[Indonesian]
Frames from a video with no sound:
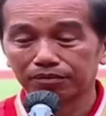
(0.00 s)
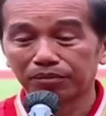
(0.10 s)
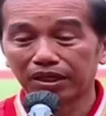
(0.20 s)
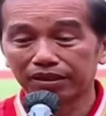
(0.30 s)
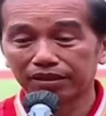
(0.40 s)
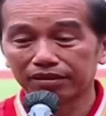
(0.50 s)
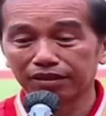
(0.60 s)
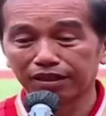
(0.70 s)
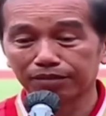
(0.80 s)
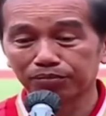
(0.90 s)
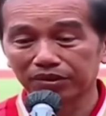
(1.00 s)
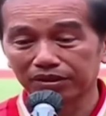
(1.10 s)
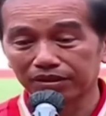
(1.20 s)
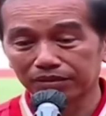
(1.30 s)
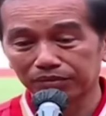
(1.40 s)
baik dengan
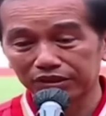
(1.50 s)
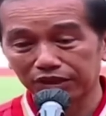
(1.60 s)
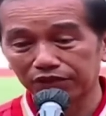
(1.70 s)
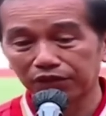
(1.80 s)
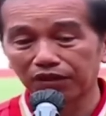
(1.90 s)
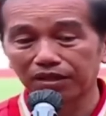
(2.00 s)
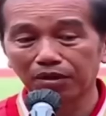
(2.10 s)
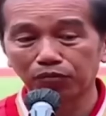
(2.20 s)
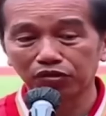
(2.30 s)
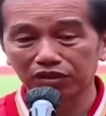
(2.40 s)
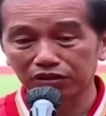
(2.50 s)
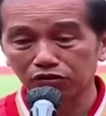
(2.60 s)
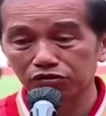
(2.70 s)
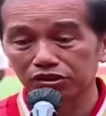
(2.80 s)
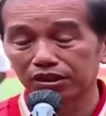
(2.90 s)
eh, Presiden FIFA maupun dengan
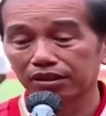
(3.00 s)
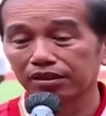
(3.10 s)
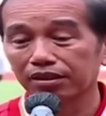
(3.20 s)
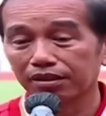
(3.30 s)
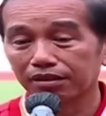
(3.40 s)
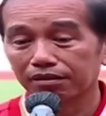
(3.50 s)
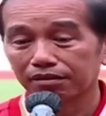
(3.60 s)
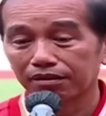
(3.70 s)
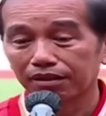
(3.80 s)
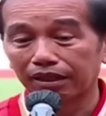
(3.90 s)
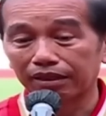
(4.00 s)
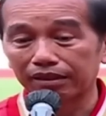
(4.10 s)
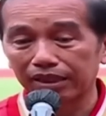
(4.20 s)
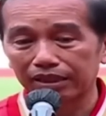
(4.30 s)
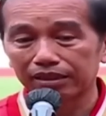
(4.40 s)
Konsil,
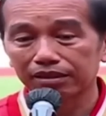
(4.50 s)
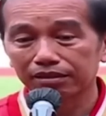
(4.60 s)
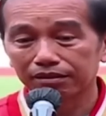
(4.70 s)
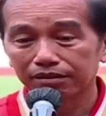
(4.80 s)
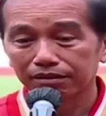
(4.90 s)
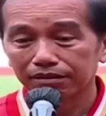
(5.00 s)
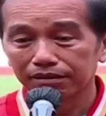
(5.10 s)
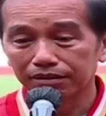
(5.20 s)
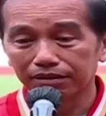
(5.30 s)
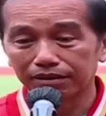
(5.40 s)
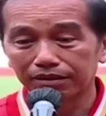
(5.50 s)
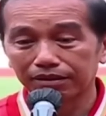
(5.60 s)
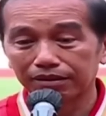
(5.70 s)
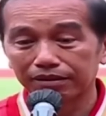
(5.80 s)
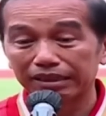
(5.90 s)
agar
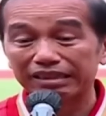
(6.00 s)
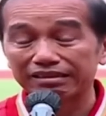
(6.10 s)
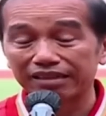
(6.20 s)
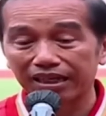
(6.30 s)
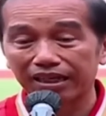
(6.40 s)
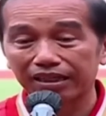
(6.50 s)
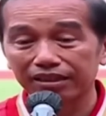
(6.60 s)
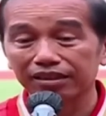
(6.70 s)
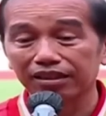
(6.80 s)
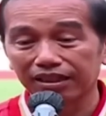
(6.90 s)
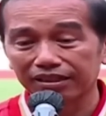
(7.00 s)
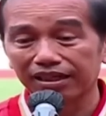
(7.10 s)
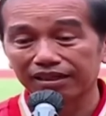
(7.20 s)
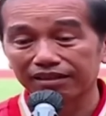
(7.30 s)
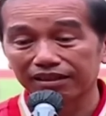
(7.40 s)
eh, tidak eh,
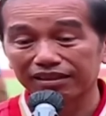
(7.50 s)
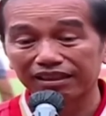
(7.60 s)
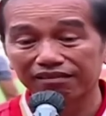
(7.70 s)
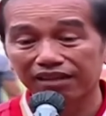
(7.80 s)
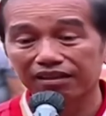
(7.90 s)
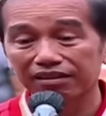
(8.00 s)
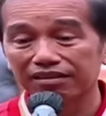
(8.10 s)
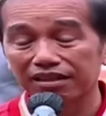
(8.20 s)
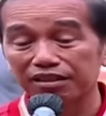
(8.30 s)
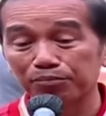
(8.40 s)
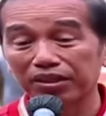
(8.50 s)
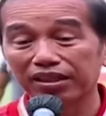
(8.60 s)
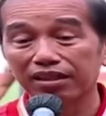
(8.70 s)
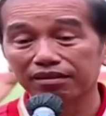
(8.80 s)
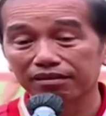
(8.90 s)
agar kita tidak
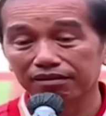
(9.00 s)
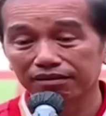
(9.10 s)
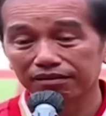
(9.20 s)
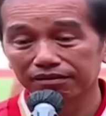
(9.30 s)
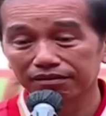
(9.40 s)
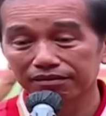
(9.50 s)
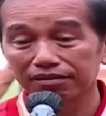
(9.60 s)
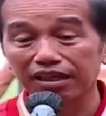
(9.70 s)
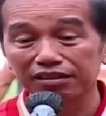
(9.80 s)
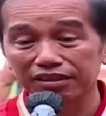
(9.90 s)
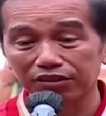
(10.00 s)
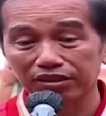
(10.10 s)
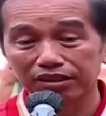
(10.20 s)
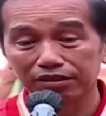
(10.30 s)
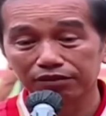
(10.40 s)
diberikan sanksi
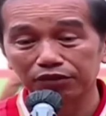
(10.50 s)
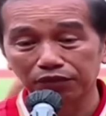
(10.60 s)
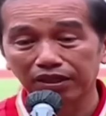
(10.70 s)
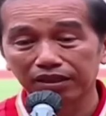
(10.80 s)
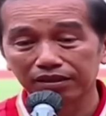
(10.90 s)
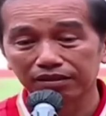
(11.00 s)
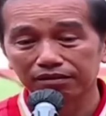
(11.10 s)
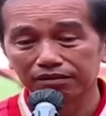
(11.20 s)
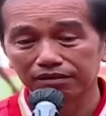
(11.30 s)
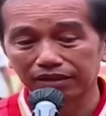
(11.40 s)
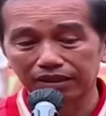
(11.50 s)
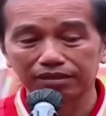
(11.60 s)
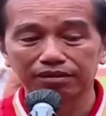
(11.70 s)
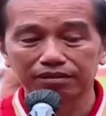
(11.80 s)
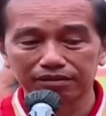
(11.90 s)
oleh FIFA.
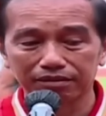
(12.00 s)
Dan